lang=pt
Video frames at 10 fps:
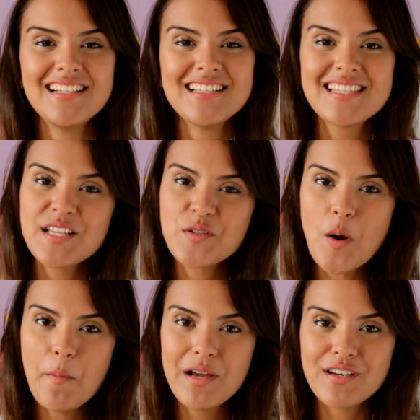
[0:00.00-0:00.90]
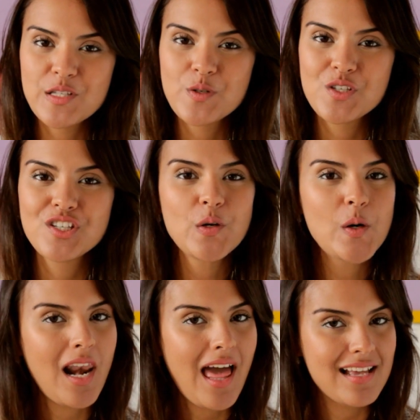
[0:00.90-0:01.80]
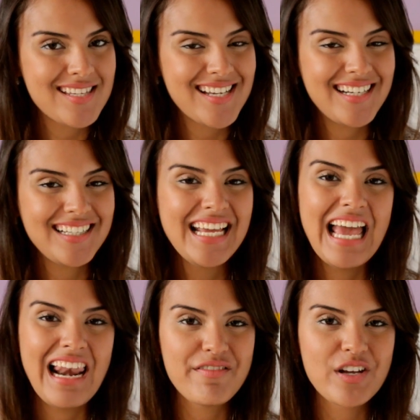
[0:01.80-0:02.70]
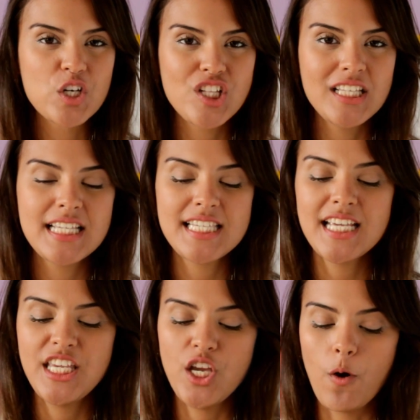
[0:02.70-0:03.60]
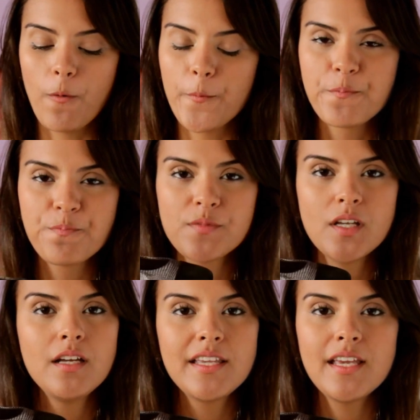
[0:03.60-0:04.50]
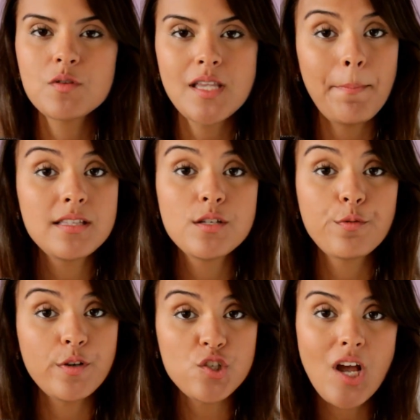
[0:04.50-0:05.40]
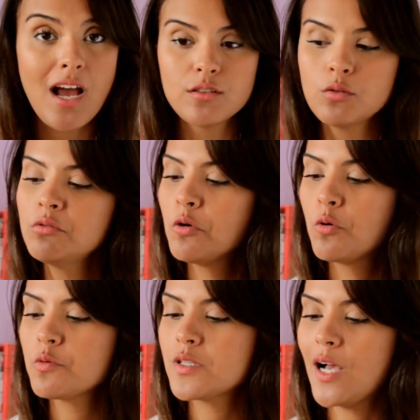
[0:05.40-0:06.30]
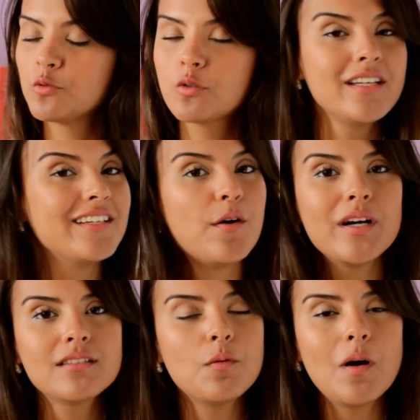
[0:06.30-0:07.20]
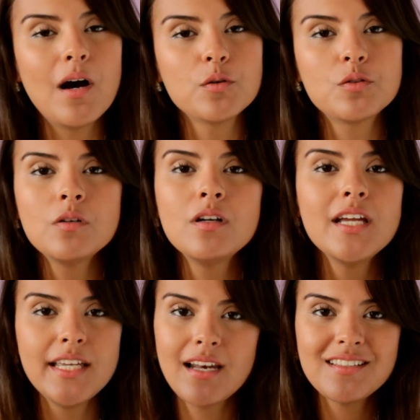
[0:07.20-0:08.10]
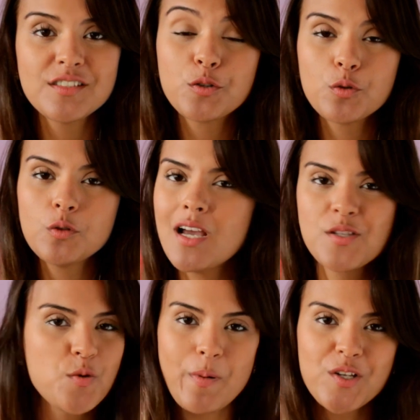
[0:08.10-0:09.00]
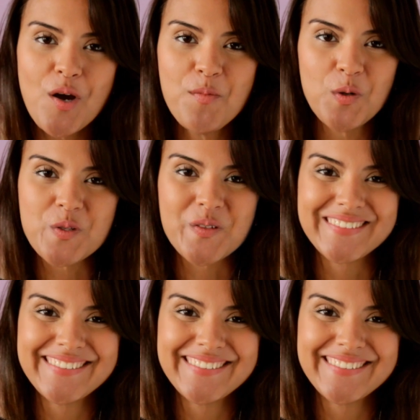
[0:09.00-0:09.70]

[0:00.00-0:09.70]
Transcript: Se a sua mãe faz o estilo clássica, ela vai gostar desse aqui, ó. Que é um sapatinho fechado, com um salto que não é tão alto e além de tudo é super charmoso.